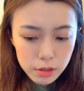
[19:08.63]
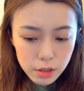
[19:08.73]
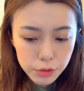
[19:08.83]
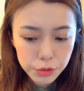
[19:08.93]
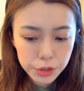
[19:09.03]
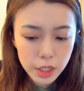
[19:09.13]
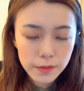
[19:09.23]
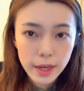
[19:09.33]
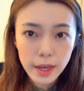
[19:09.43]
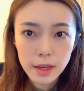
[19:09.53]
呢，就是因
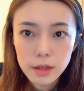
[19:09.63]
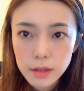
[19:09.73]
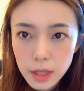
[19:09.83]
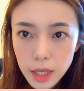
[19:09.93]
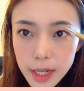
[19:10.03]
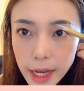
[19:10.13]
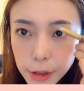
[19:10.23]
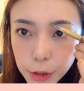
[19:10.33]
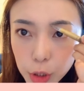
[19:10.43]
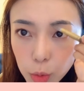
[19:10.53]
为一来
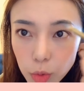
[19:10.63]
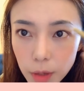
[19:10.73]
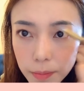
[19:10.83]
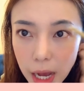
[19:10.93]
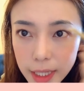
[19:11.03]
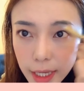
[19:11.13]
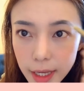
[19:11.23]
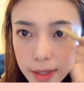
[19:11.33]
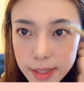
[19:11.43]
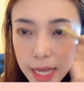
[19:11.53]
是受我妈的
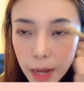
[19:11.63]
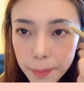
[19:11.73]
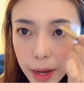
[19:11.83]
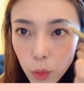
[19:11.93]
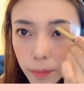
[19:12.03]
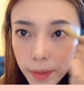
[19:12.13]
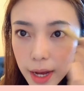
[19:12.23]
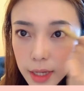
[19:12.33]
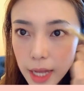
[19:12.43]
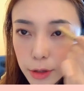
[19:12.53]
影响吧，我
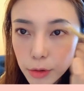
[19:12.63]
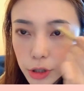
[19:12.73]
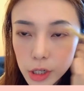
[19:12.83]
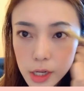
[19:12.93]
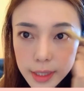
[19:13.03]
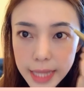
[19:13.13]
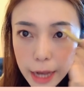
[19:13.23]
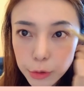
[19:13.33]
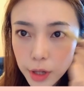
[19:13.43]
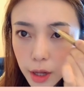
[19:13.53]
妈她就是
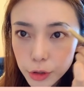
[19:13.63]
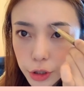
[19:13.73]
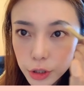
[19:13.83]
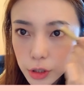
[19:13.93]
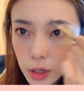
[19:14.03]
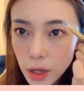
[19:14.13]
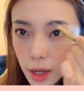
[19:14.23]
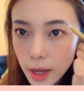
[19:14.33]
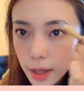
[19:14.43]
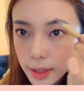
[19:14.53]
大学老师。
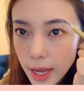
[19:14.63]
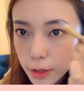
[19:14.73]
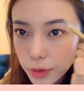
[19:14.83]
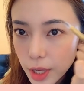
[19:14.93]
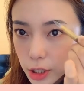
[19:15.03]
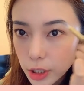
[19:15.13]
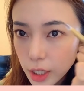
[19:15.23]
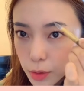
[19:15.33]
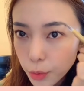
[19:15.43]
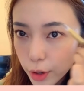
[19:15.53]
他就一直
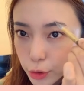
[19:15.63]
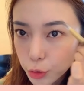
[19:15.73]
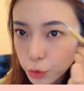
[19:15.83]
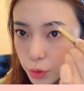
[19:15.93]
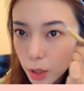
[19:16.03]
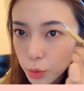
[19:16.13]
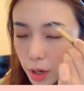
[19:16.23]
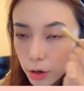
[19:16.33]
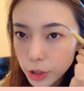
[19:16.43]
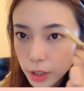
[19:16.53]
给我灌输说：“啊，做
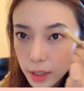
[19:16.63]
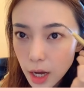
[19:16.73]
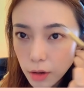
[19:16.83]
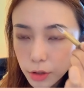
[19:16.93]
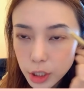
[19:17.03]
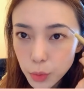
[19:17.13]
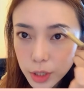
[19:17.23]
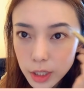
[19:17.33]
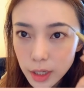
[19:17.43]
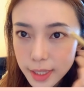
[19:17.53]
老师很好。”其实我
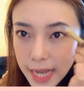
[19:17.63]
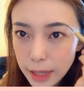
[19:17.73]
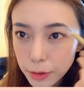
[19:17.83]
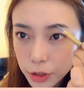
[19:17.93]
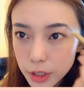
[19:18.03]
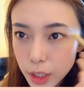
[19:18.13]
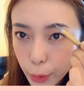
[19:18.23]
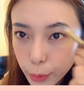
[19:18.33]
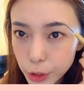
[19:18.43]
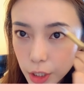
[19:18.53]
整个家都是
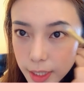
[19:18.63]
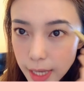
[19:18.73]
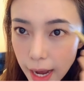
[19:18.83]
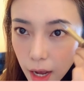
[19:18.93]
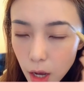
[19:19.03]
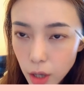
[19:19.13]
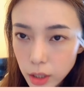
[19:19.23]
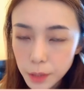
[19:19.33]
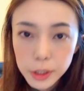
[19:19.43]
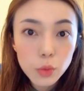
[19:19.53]
教育世家，
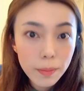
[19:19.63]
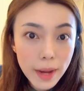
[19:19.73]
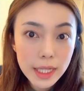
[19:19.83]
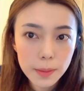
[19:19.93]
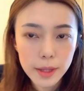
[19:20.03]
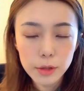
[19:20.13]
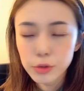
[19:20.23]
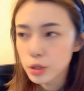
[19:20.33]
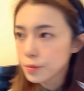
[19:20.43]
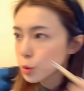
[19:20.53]
特别是我妈那边都
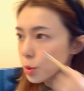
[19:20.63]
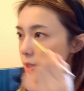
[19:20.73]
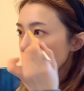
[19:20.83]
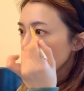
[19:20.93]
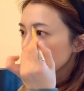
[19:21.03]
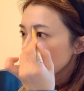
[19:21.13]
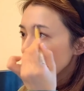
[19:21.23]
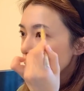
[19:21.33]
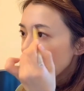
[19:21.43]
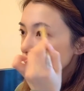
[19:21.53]
是做教育的。
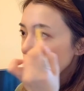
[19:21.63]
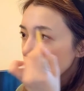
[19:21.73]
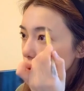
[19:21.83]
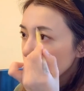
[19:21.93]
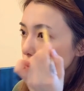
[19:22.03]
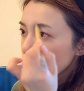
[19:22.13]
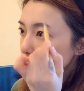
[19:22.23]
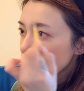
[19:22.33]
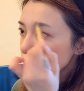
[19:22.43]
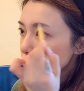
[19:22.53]
然后
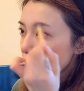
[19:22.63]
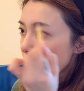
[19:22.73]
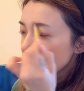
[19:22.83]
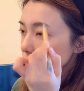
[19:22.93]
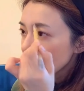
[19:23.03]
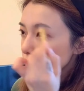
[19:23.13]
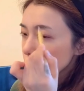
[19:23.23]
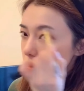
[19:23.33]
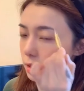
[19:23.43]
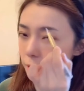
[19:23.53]
我爸那
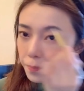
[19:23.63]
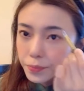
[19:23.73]
边呢，